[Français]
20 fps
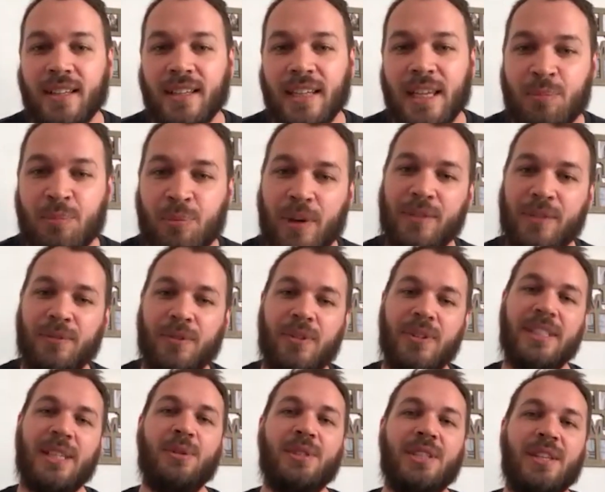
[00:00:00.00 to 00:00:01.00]
Et pour être franc,
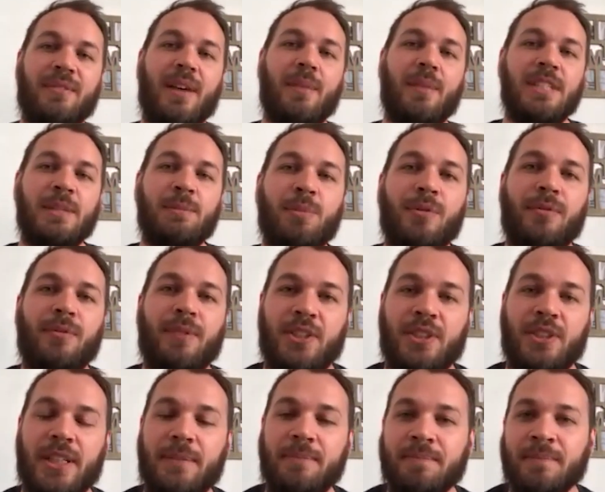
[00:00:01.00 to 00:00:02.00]
ça nous avait un petit peu
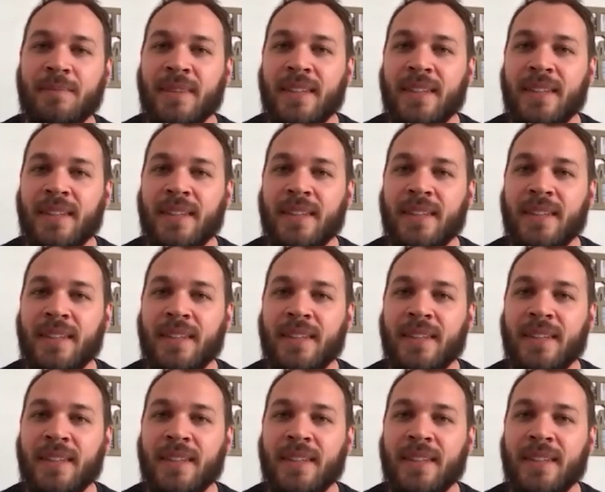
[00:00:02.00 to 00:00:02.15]
fâchés.